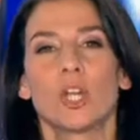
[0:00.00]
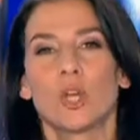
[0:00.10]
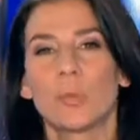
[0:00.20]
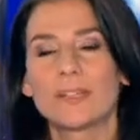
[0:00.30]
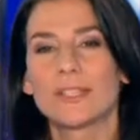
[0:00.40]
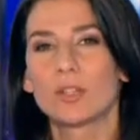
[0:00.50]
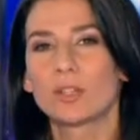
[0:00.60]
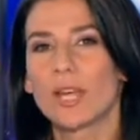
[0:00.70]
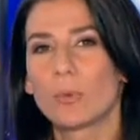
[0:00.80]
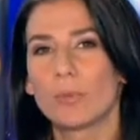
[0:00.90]
Le président
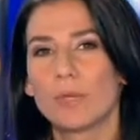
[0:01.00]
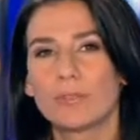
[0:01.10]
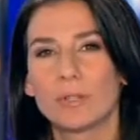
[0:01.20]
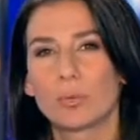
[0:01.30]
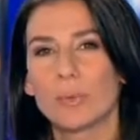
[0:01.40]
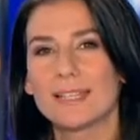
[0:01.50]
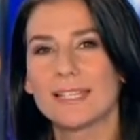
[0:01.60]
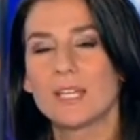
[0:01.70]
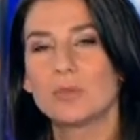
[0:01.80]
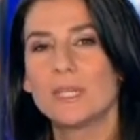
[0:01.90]
de la République va donc
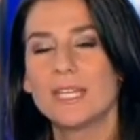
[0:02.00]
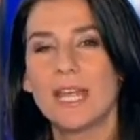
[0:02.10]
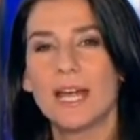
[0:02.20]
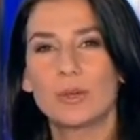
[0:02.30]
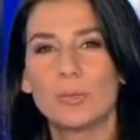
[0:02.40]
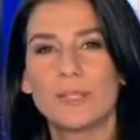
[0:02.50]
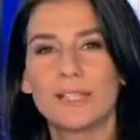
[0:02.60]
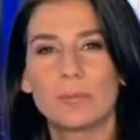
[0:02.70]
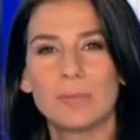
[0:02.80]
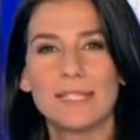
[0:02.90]
passer la nuit à
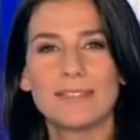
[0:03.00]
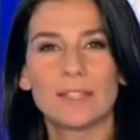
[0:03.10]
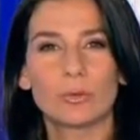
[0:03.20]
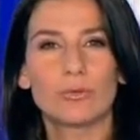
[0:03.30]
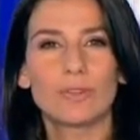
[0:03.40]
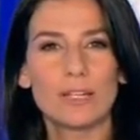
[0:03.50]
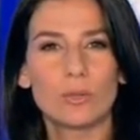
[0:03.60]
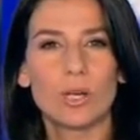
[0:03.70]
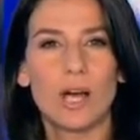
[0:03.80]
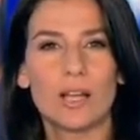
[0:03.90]
l'hôpital militaire du
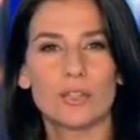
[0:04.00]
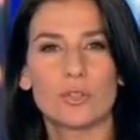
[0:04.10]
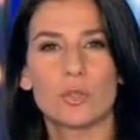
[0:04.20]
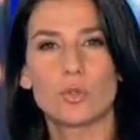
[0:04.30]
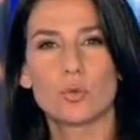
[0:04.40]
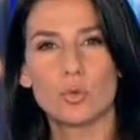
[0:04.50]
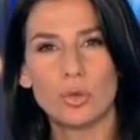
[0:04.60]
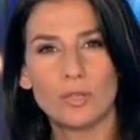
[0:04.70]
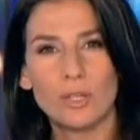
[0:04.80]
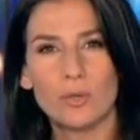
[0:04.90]
Val-de-Grâce sous
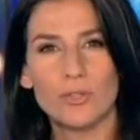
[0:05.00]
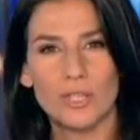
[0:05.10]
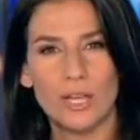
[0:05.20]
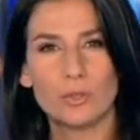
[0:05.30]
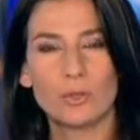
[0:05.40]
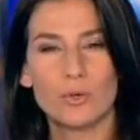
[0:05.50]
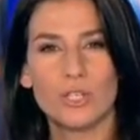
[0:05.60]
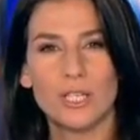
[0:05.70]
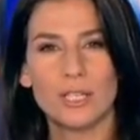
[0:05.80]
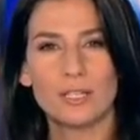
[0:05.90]
surveillance
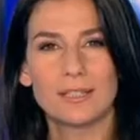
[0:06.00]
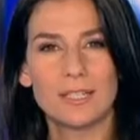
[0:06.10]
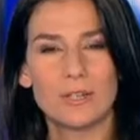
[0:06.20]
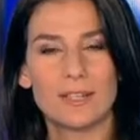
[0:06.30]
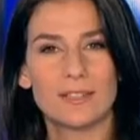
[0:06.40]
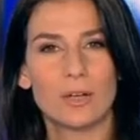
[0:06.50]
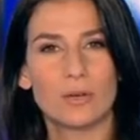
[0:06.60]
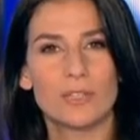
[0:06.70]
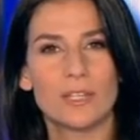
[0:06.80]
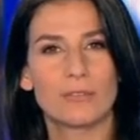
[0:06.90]
cardiologique. Nicolas
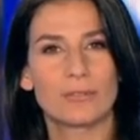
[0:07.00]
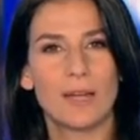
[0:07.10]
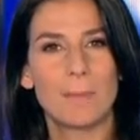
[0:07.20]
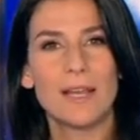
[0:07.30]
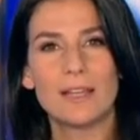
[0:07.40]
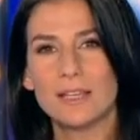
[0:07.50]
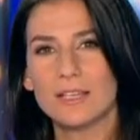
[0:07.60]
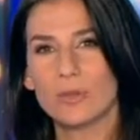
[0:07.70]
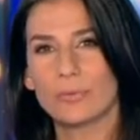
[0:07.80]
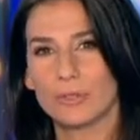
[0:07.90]
Sarkozy a fait un
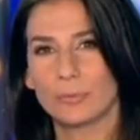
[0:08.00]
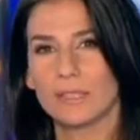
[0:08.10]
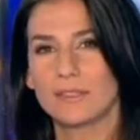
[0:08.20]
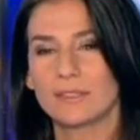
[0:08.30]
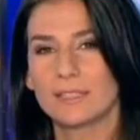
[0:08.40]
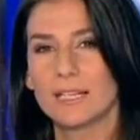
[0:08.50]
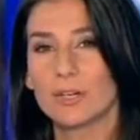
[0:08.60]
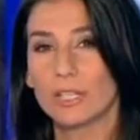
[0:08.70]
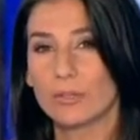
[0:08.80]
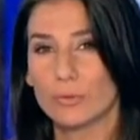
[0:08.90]
malaise en fin de matinée
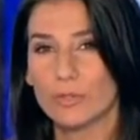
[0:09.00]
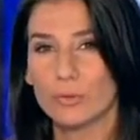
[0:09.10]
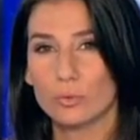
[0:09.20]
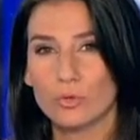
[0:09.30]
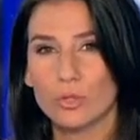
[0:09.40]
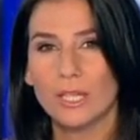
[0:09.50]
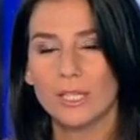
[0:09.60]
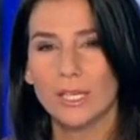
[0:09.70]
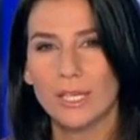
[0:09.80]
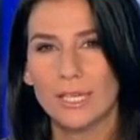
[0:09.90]
alors qu'il faisait son
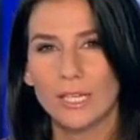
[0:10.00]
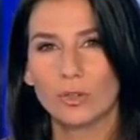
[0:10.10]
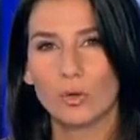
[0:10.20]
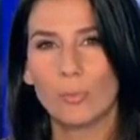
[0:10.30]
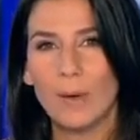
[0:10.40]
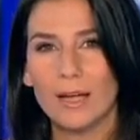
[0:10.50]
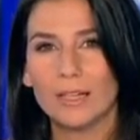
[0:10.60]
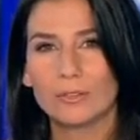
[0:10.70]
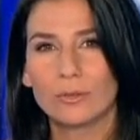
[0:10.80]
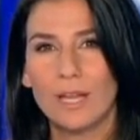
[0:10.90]
jogging dans le
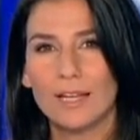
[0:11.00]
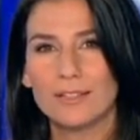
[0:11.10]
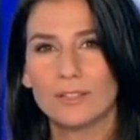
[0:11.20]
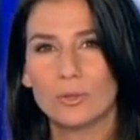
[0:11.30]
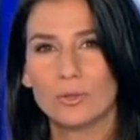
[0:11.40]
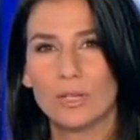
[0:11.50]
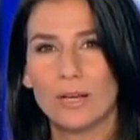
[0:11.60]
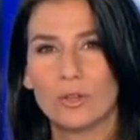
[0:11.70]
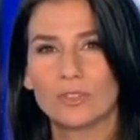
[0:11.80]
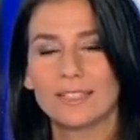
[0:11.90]
parc de la résidence de la
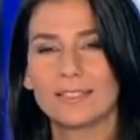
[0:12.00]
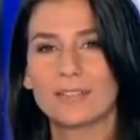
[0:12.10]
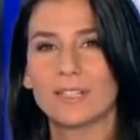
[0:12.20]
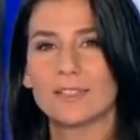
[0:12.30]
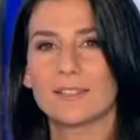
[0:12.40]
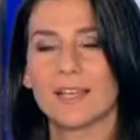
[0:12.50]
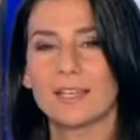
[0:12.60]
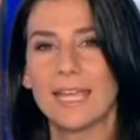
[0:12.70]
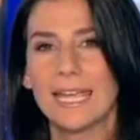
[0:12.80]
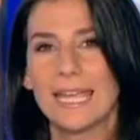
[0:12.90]
Lanterne à
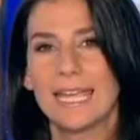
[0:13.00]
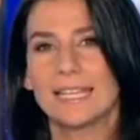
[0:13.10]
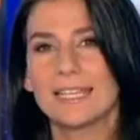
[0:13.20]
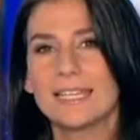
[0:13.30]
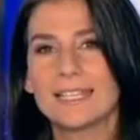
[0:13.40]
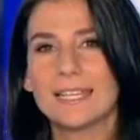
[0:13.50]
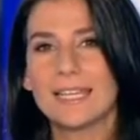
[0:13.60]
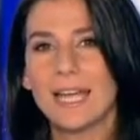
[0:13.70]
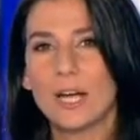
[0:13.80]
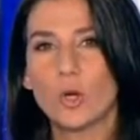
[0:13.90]
Versailles.
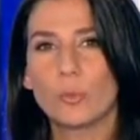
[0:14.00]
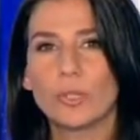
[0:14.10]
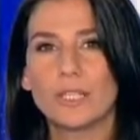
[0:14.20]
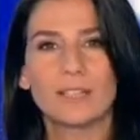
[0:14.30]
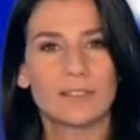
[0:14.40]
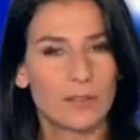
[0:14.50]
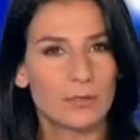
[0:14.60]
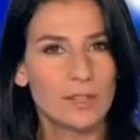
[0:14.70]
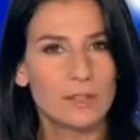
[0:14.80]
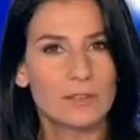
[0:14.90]
L'Élysée a communiqué très
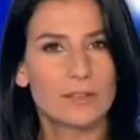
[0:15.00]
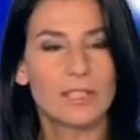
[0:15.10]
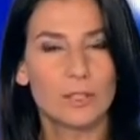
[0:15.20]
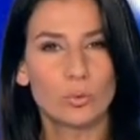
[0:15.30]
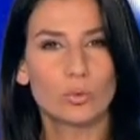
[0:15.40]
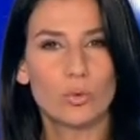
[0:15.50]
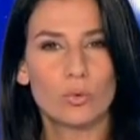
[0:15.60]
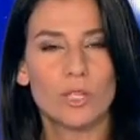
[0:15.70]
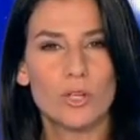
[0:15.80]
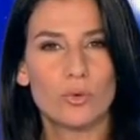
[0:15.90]
vite et tout au
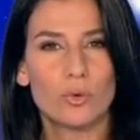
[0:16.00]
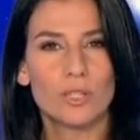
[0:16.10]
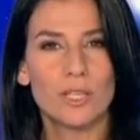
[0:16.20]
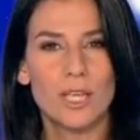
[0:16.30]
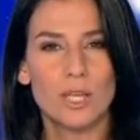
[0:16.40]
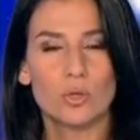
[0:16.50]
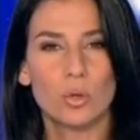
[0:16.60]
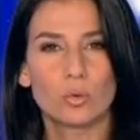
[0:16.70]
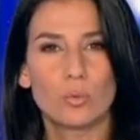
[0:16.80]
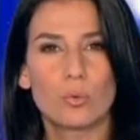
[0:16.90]
long de la journée,
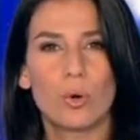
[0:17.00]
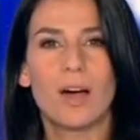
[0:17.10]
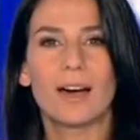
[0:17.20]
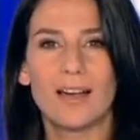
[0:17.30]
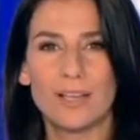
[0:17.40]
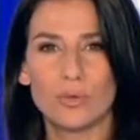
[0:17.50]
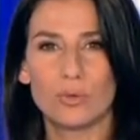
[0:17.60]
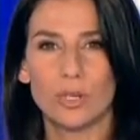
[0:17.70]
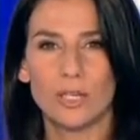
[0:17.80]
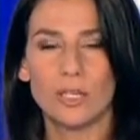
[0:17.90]
surtout pour
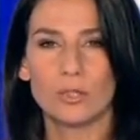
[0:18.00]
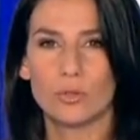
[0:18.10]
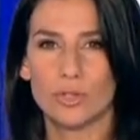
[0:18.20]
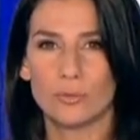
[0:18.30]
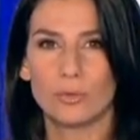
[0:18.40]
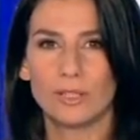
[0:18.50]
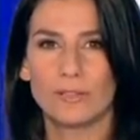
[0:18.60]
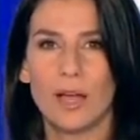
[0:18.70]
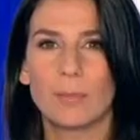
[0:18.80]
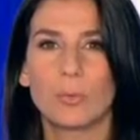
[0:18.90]
rassurer. Le chef de
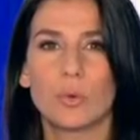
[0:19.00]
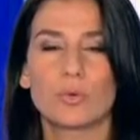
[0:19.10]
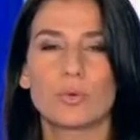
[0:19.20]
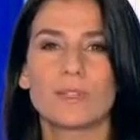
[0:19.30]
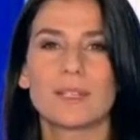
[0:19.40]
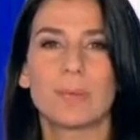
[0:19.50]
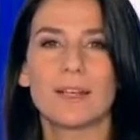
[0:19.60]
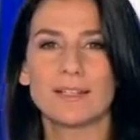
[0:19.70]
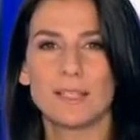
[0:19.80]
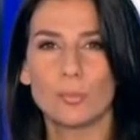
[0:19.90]
l'État a même reçu ses
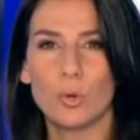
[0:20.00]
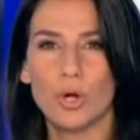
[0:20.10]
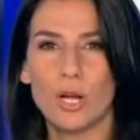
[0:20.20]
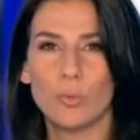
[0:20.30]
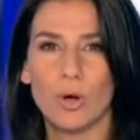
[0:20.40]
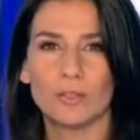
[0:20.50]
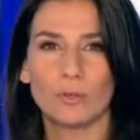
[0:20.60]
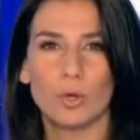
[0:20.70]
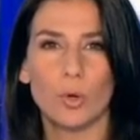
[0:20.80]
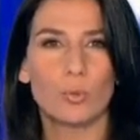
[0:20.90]
principaux
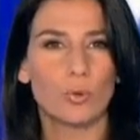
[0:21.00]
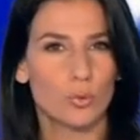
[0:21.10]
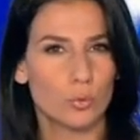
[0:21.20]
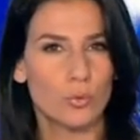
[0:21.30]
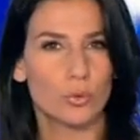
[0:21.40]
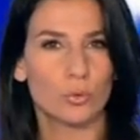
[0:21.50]
collaborateurs pour, selon son